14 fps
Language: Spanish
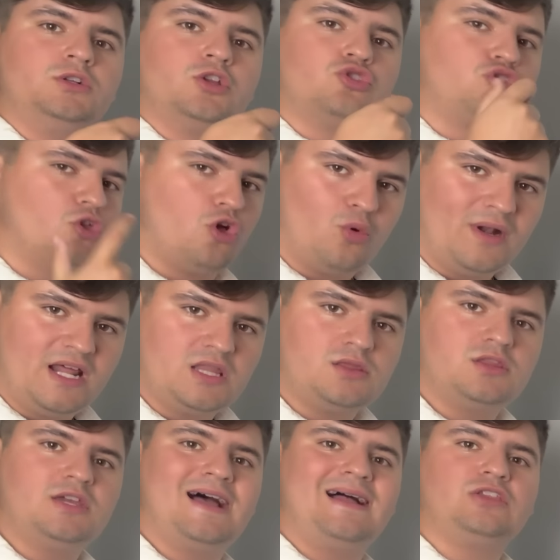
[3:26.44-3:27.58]
todo
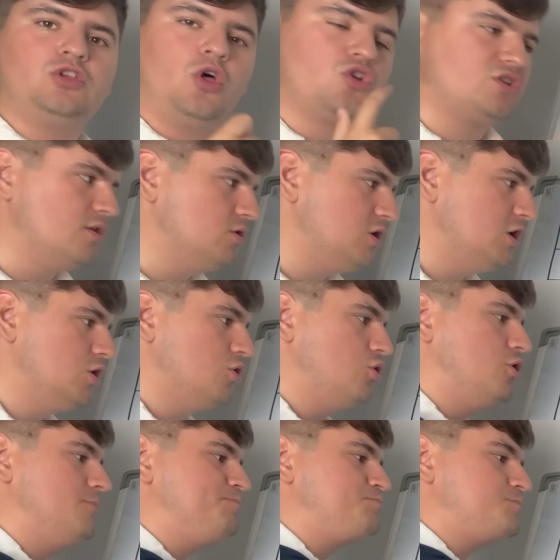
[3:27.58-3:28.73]
coherencia, todo
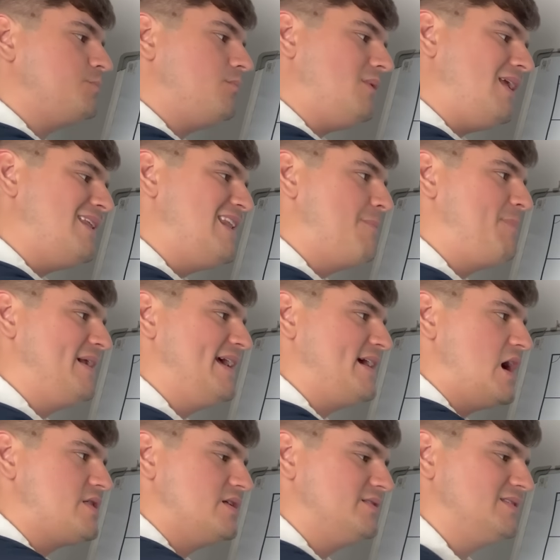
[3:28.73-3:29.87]
sentido. pareja
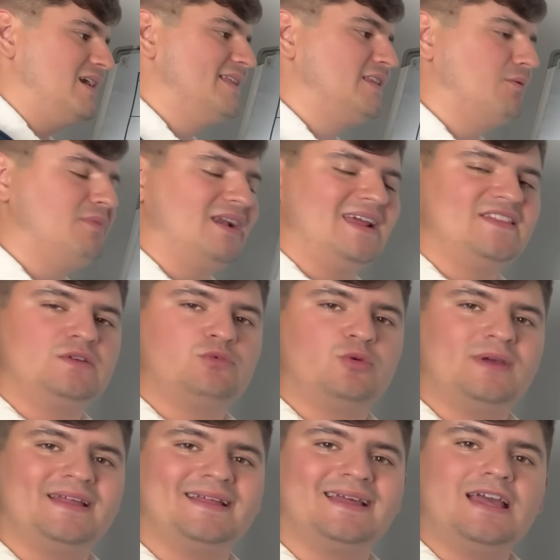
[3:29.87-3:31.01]
parejas centrales está leyendo muy
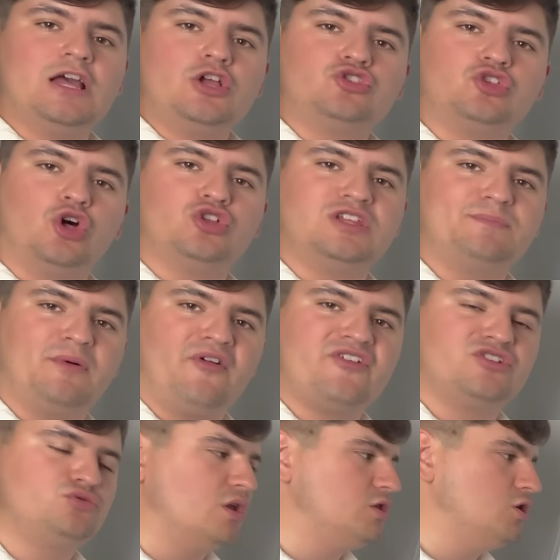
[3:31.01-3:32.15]
bien todo tipo de
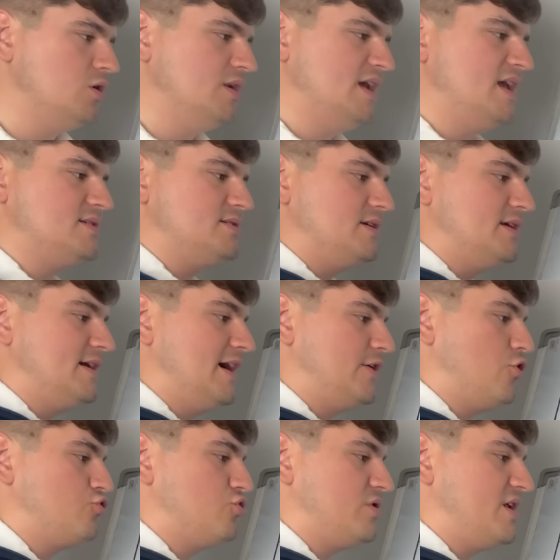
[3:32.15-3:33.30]
situaciones y
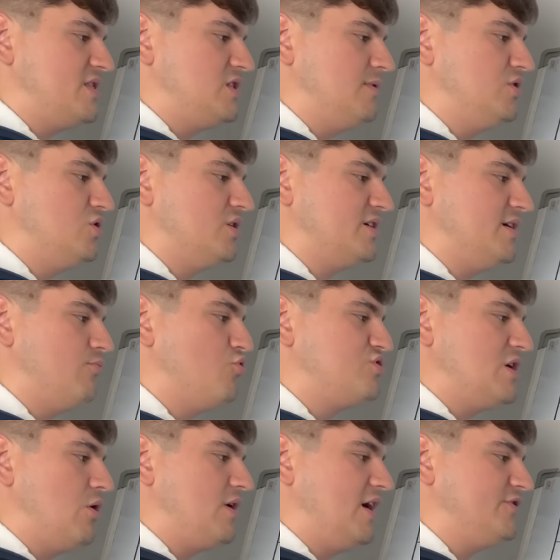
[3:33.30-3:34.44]
Cardoso recibiendo aquí en
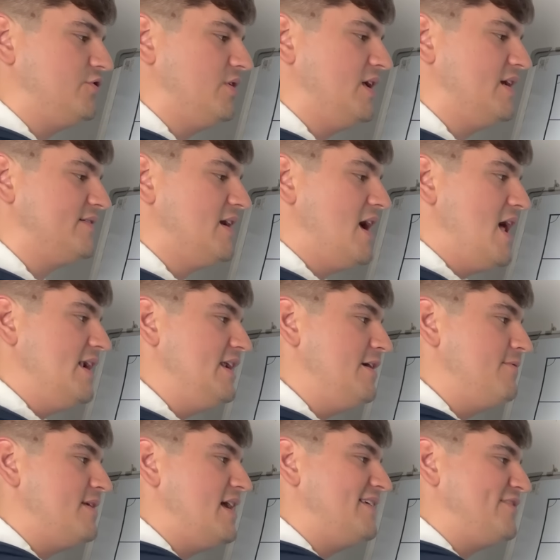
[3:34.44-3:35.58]
muchas ocasiones
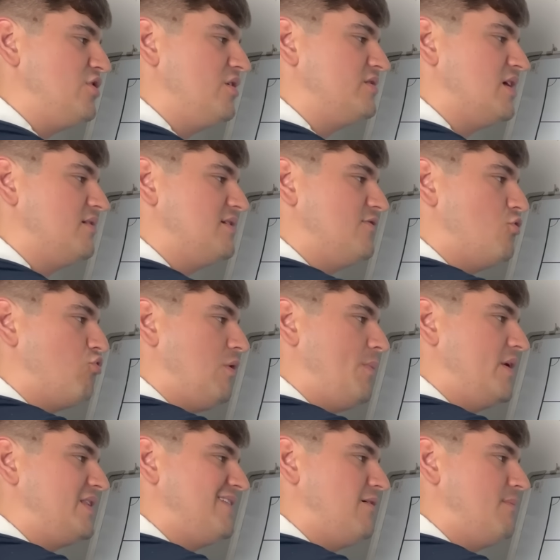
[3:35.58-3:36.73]
libres y no entendiendo cuando
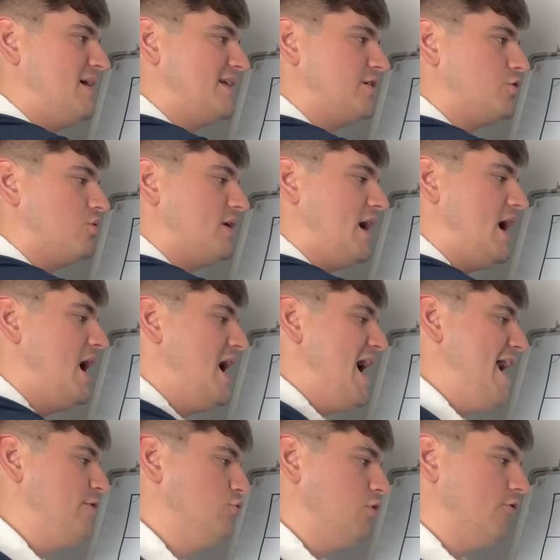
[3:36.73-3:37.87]
estaba Marc Roca
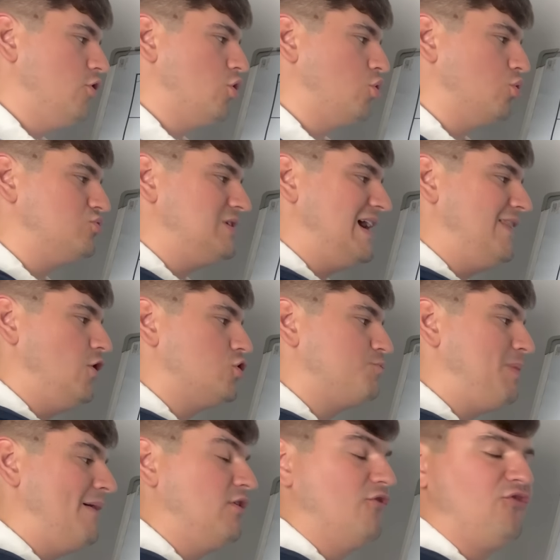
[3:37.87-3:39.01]
en uno de los costados.
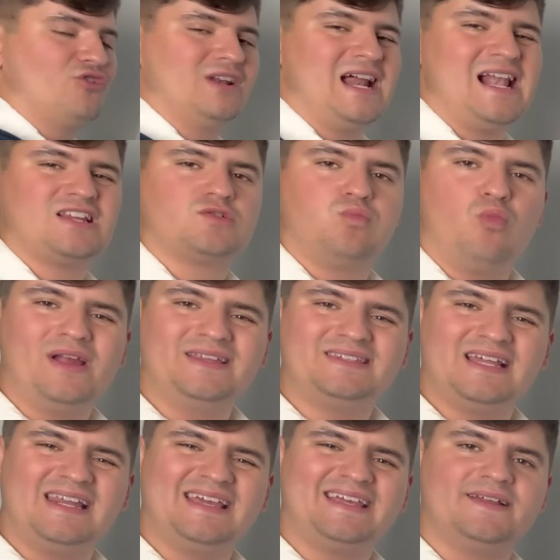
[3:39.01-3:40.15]
Pablo Fornals muy
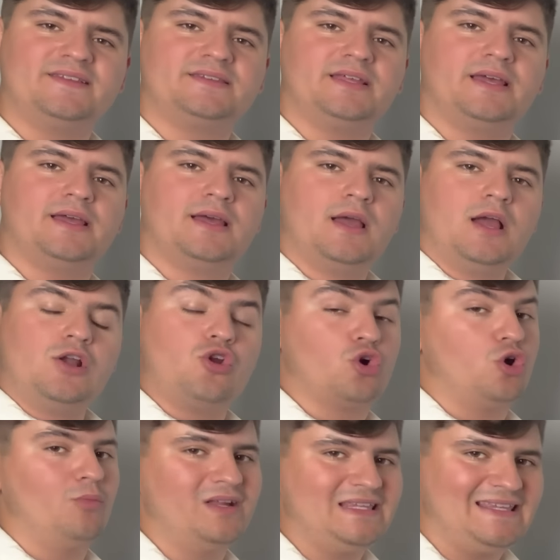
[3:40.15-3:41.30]
inteligente, lo
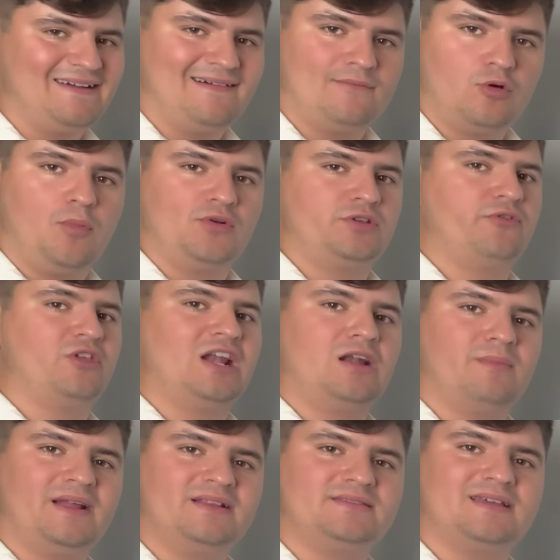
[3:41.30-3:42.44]
comentábamos,
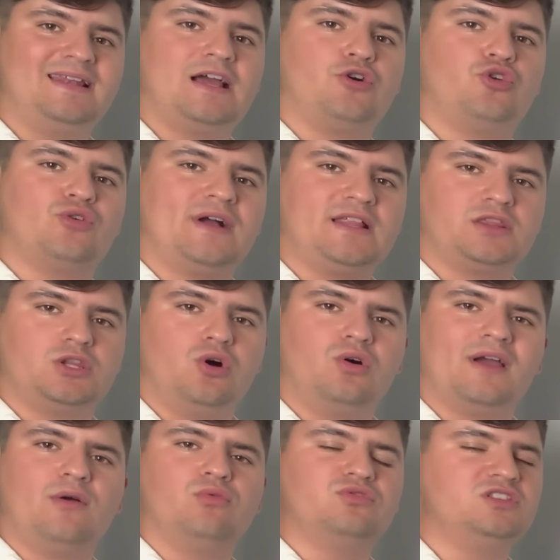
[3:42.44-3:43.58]
posicionalmente la colocación
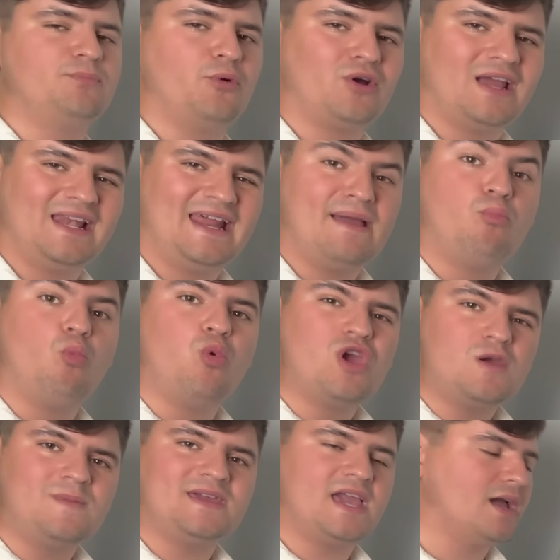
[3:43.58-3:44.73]
es un tipo que lee muy
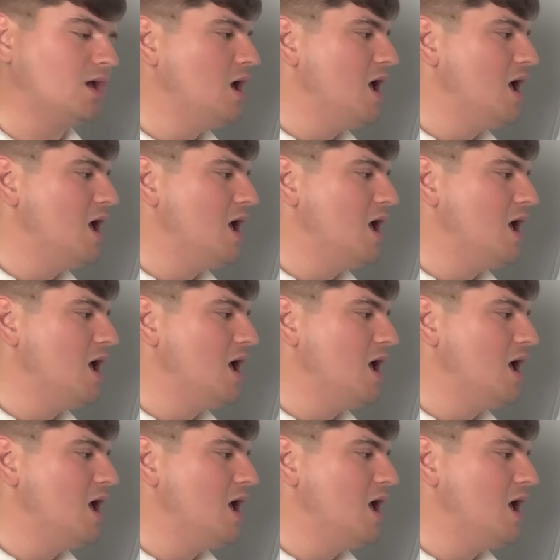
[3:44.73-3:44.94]
bien